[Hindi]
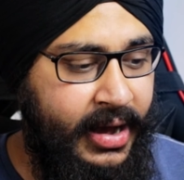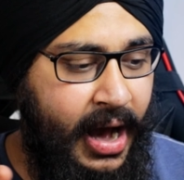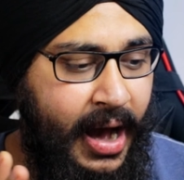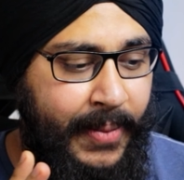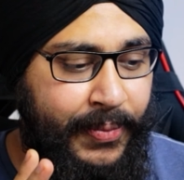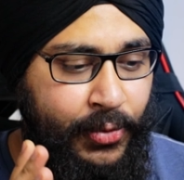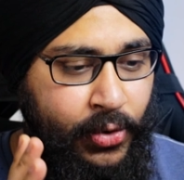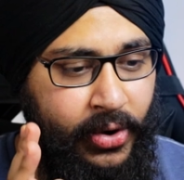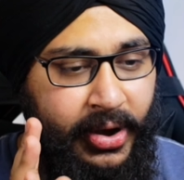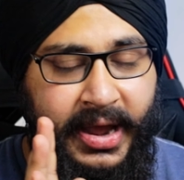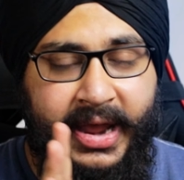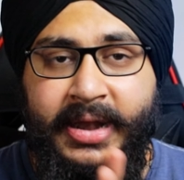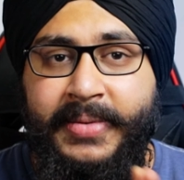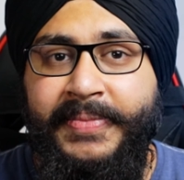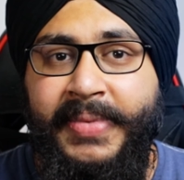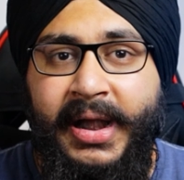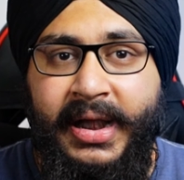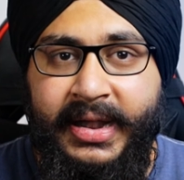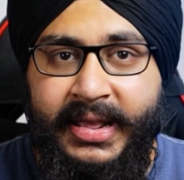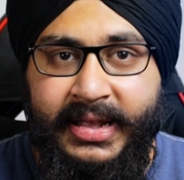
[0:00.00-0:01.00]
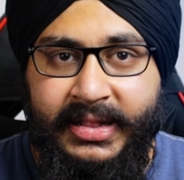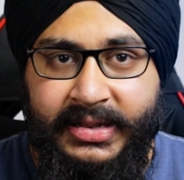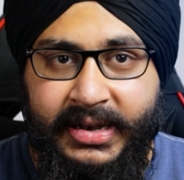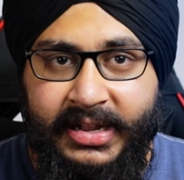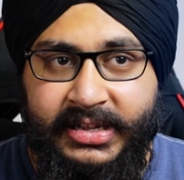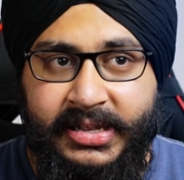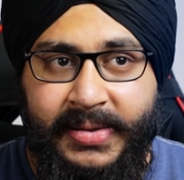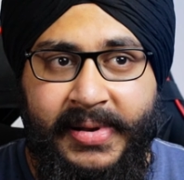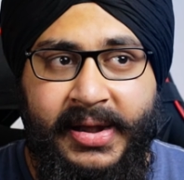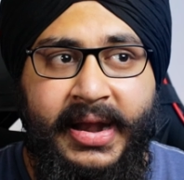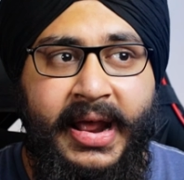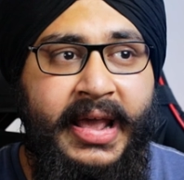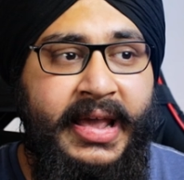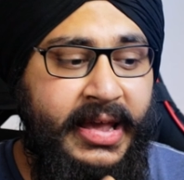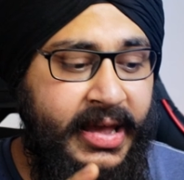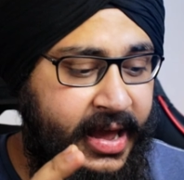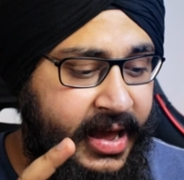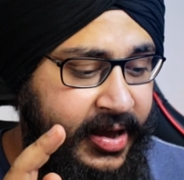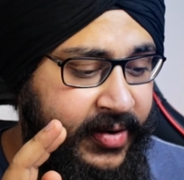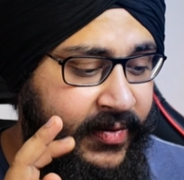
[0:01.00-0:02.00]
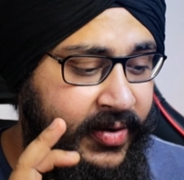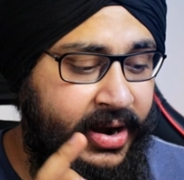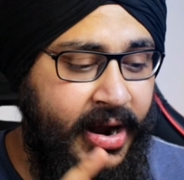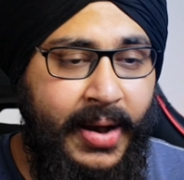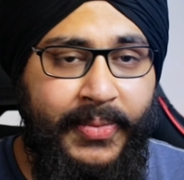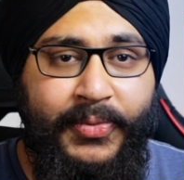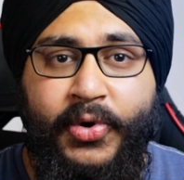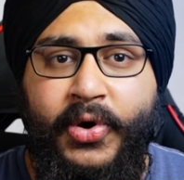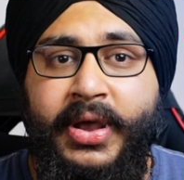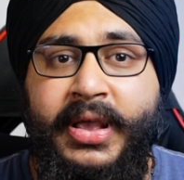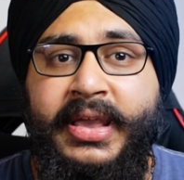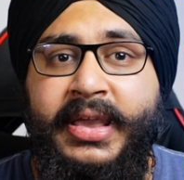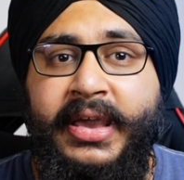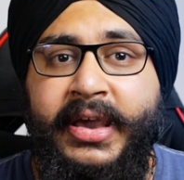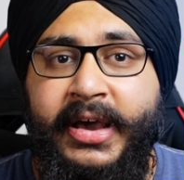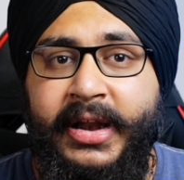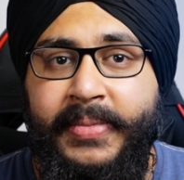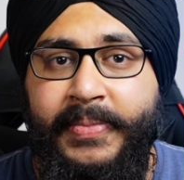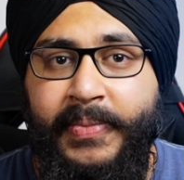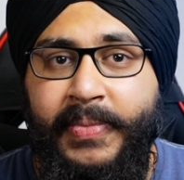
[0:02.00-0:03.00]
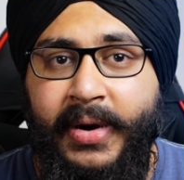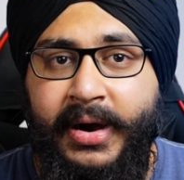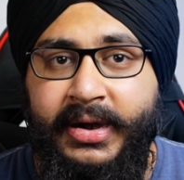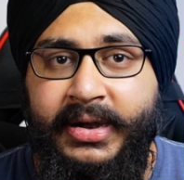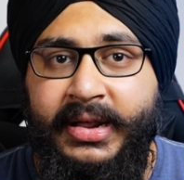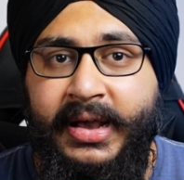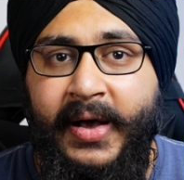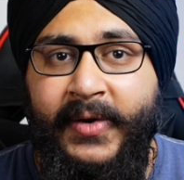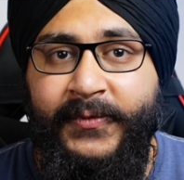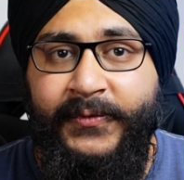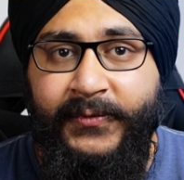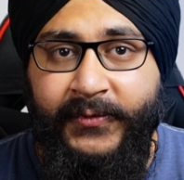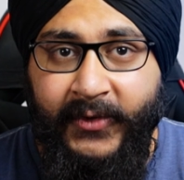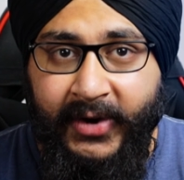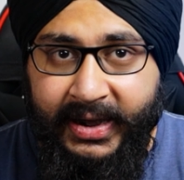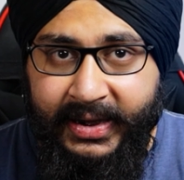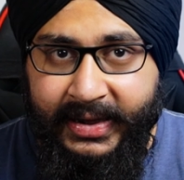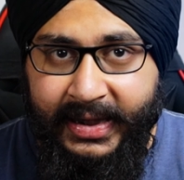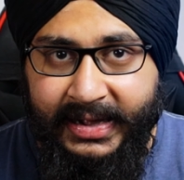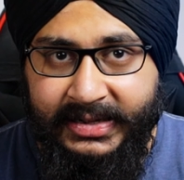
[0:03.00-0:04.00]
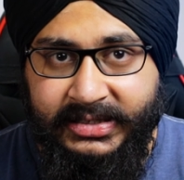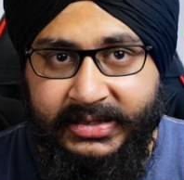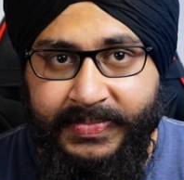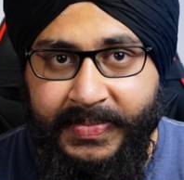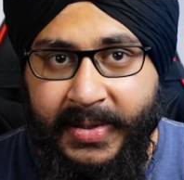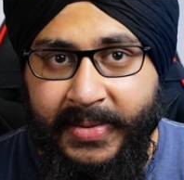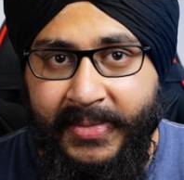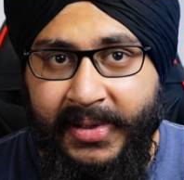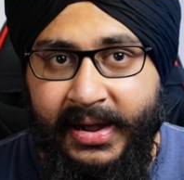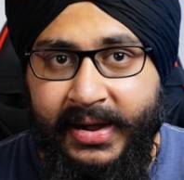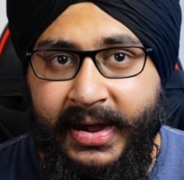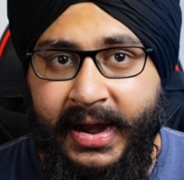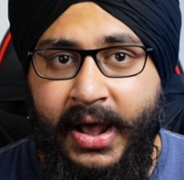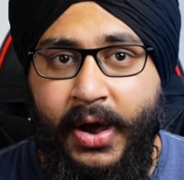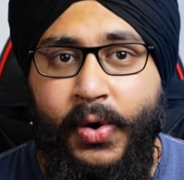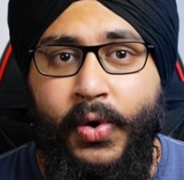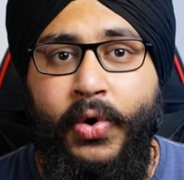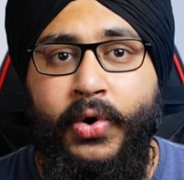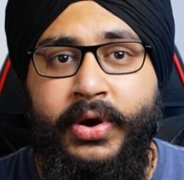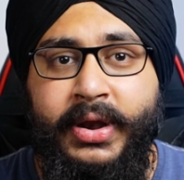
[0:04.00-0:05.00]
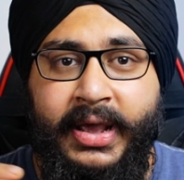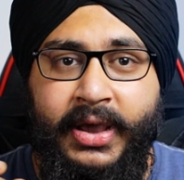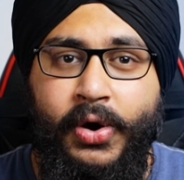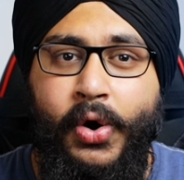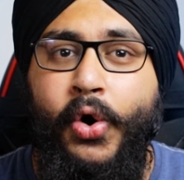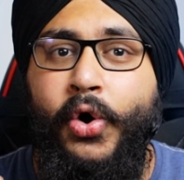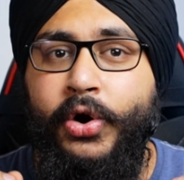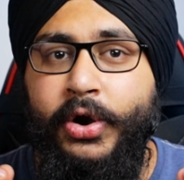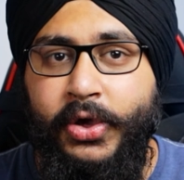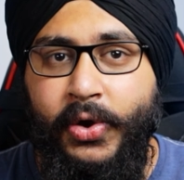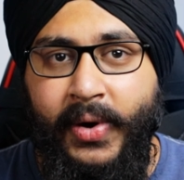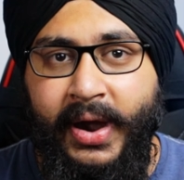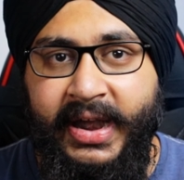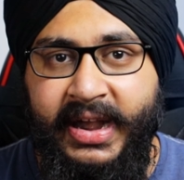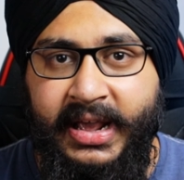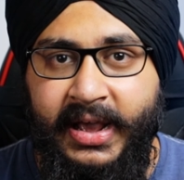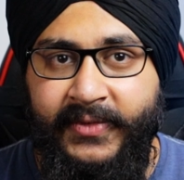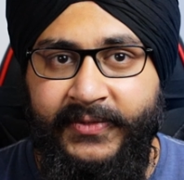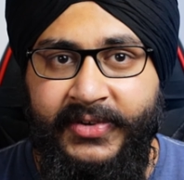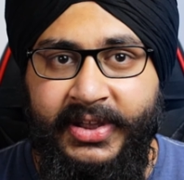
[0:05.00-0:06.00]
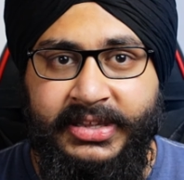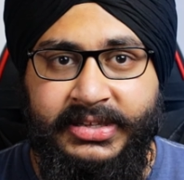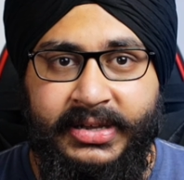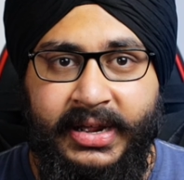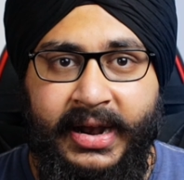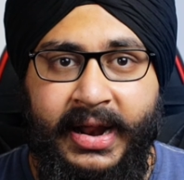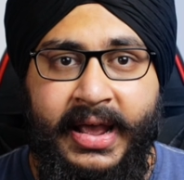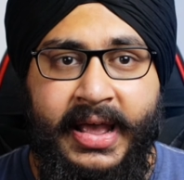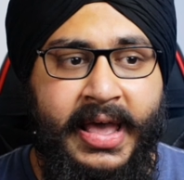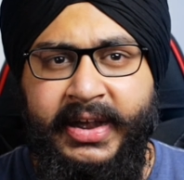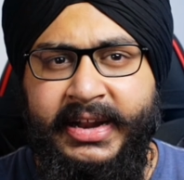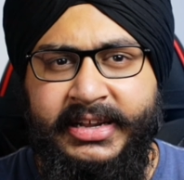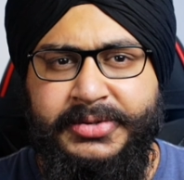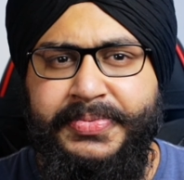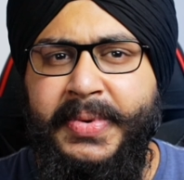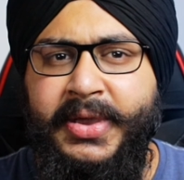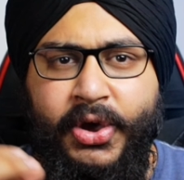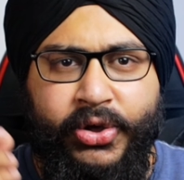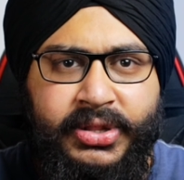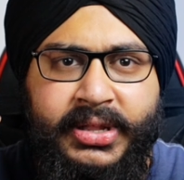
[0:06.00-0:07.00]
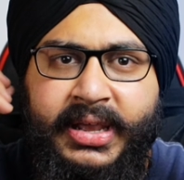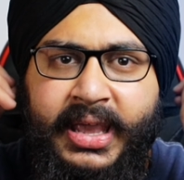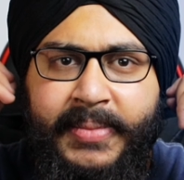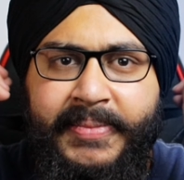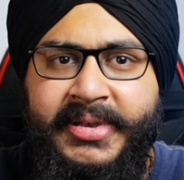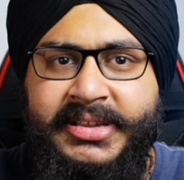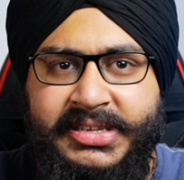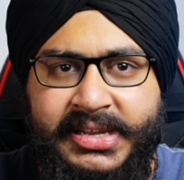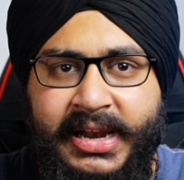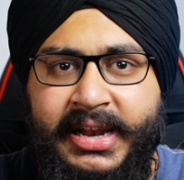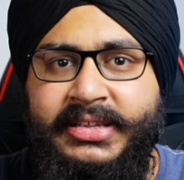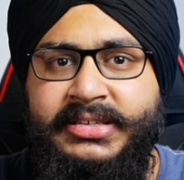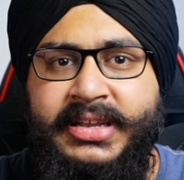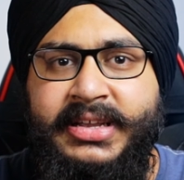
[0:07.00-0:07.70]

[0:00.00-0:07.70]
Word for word: आपको इन बिल्ट ही इतने से मिल रहे हैं इवन आपको ईयरबड का फिट टेस्ट भी मिल रहा है और एक ऑडियो आईडी का फीचर है फिट टेस्ट में क्या होता है कि बेसिकली